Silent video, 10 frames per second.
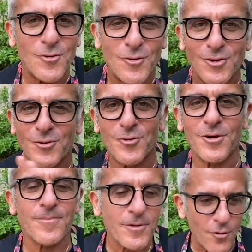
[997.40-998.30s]
lo
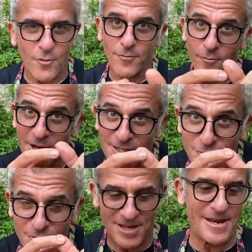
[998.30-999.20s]
adoro con una
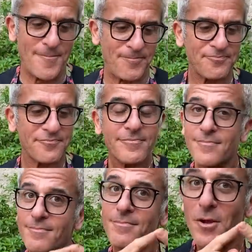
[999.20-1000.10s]
zucchina
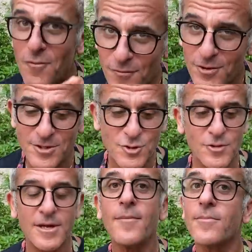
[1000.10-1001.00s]
un filo di
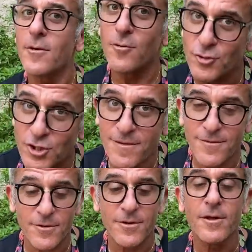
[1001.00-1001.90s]
zucca un
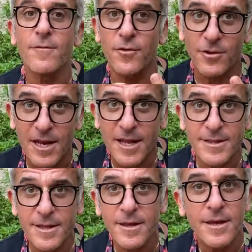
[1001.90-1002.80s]
cefalo un fior di
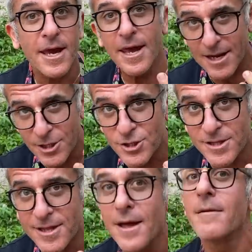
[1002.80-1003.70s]
latte e una
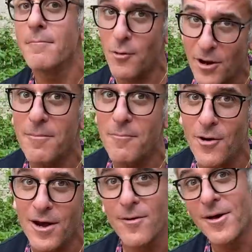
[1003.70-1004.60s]
ricetta buona
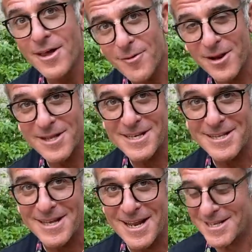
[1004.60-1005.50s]
buona quella di
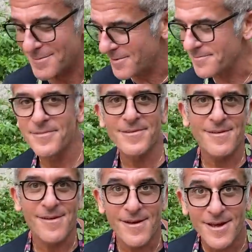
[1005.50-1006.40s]
Sant'Erasmo
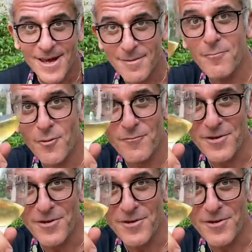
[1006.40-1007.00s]
e un buon